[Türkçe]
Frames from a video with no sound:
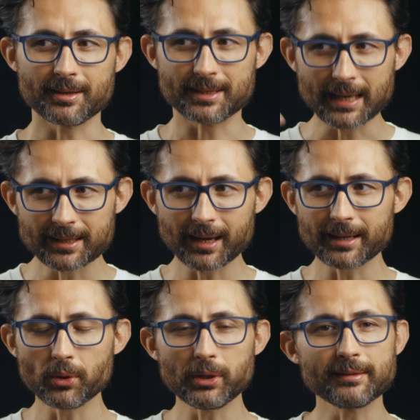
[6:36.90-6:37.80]

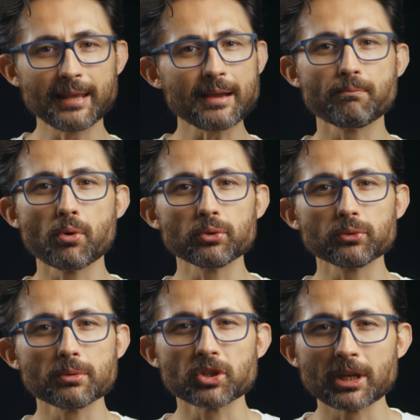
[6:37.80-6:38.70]
Zekayı öyle tek
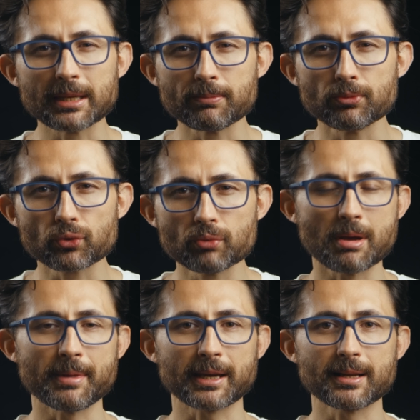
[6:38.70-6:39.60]
boyutlu bir şey gibi
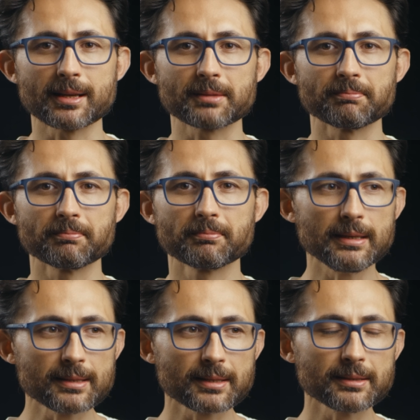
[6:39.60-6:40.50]
düşünmemek lazım.
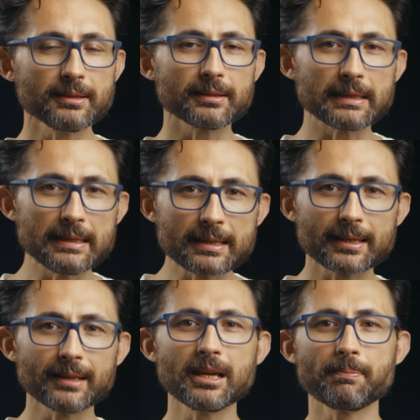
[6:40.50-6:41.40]
İnsanı
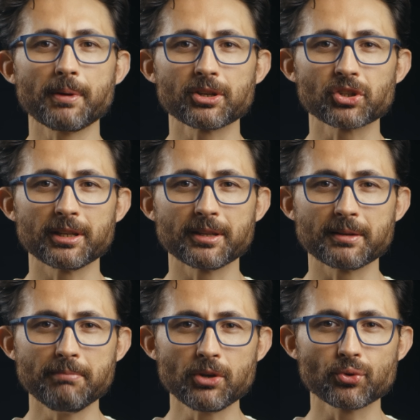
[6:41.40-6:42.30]
insan yapan
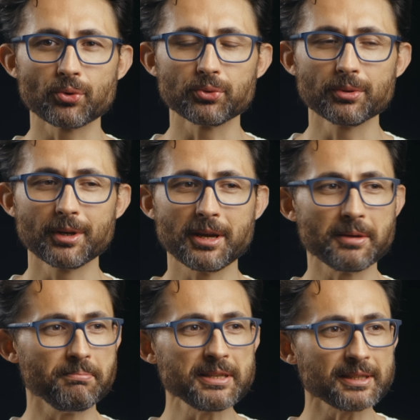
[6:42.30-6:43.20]
şeylerin birçoğunu
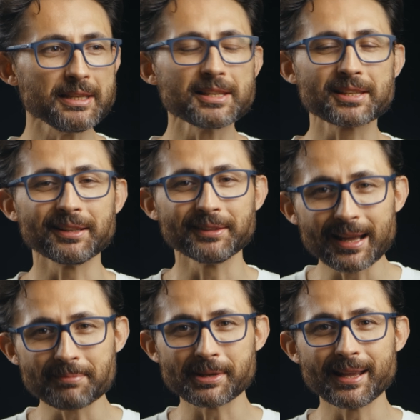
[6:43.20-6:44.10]
biz
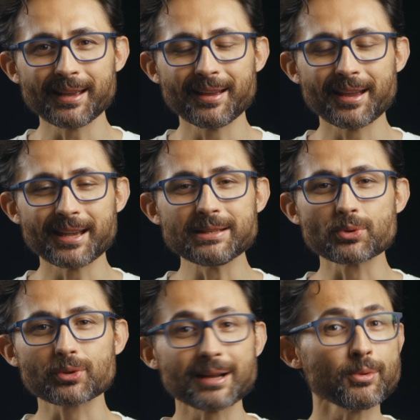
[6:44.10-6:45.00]
insanlar bile
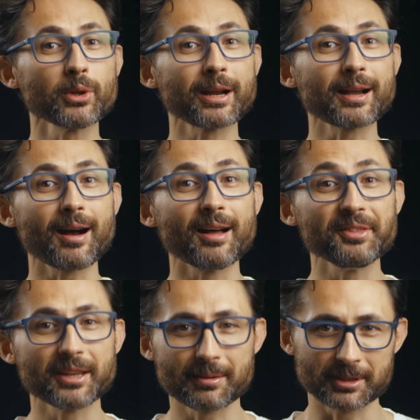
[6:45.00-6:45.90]
henüz tam olarak
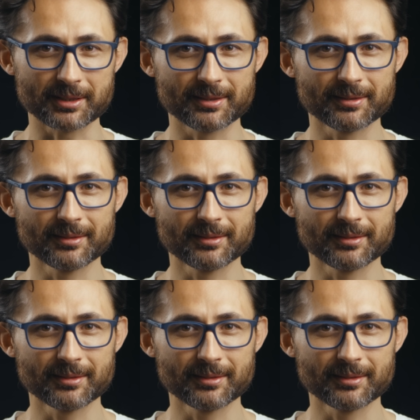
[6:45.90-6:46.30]
anlayamadık.